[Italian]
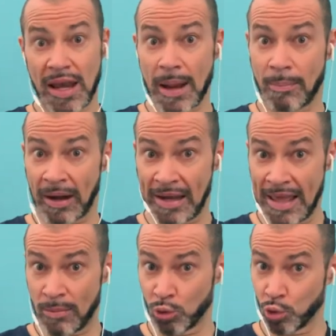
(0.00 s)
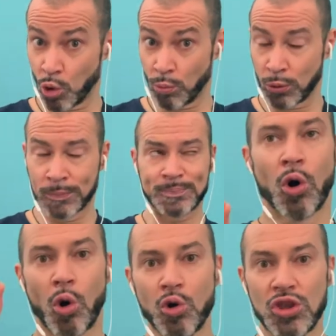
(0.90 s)
ne parliamo dopo.
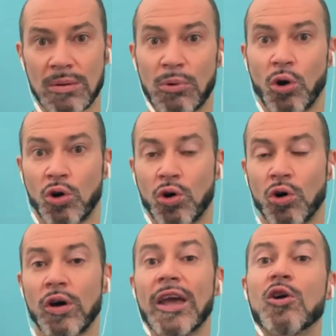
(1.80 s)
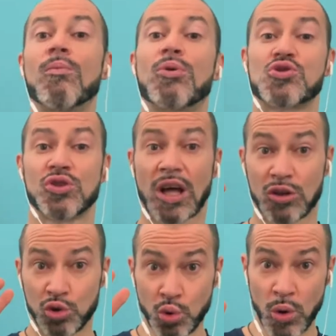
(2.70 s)
Ogni blocco è composto
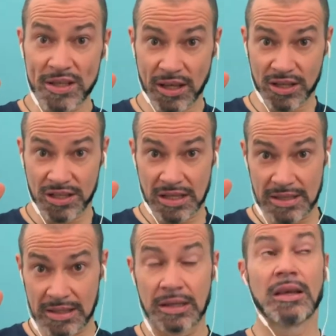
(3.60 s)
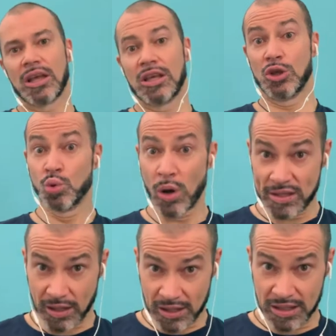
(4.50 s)
da due esercizi. I due
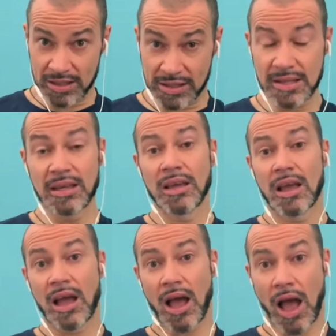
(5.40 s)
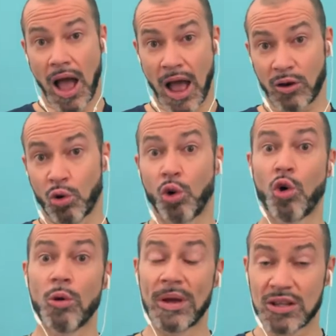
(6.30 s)
esercizi hanno
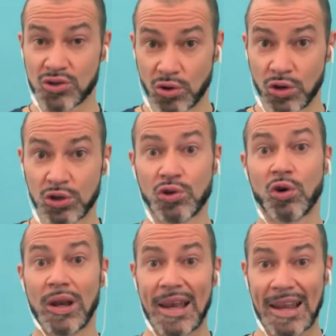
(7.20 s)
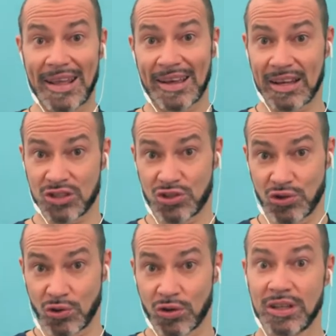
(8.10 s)
come al solito le
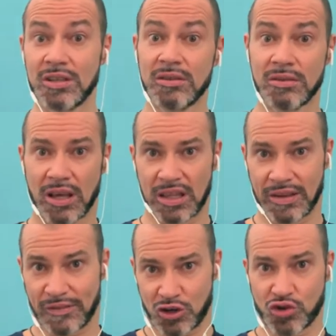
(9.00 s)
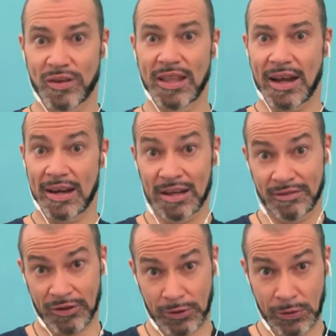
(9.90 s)
regressioni che ti faccio vedere nel
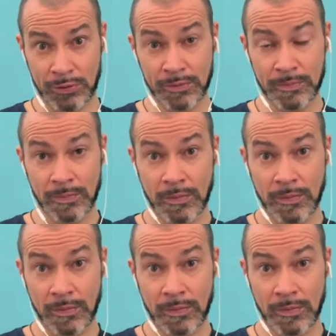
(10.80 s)
video